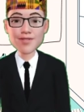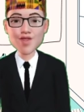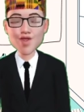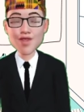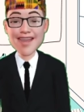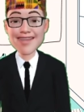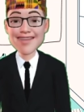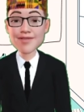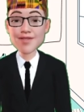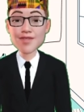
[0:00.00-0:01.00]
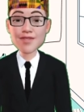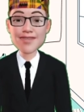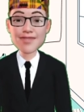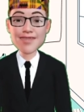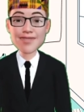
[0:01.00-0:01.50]
Semoga
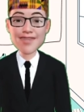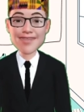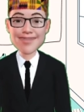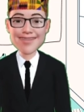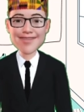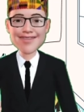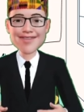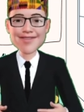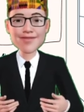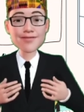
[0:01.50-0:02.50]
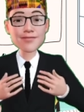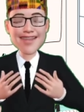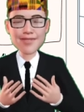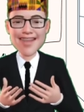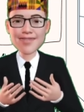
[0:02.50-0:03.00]
pembelajaran kali ini
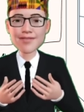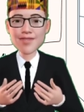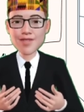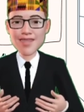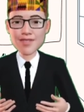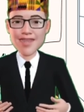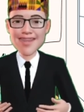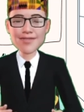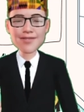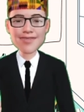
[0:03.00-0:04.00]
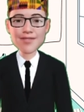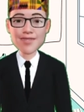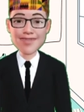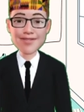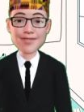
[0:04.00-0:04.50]
dapat bermanfaat
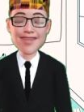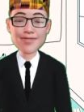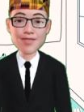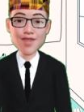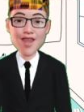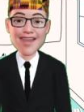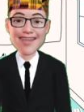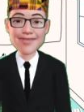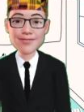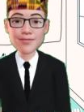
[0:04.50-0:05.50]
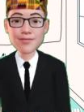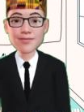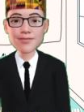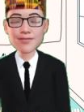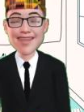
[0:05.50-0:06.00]
bagi kita semua
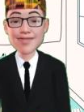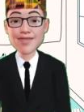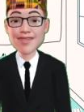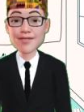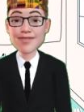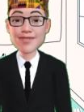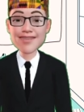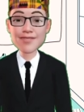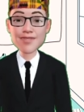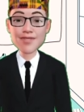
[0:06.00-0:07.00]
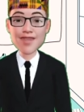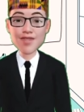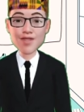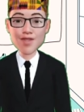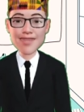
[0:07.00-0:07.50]
dan mendapatkan
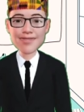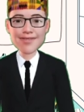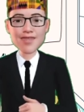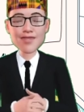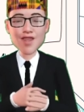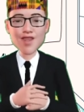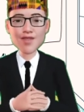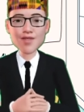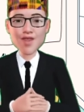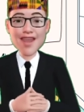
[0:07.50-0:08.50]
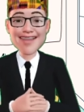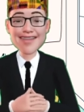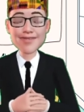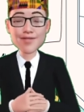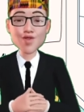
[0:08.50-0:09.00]
ridho dari Allah
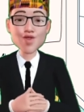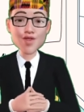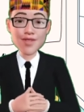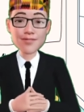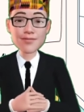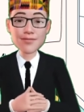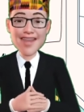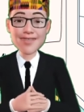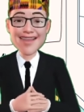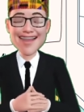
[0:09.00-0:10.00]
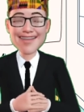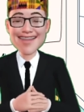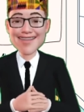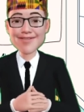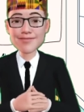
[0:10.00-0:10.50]
Subhanahu wa
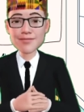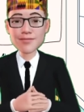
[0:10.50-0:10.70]
Ta'ala.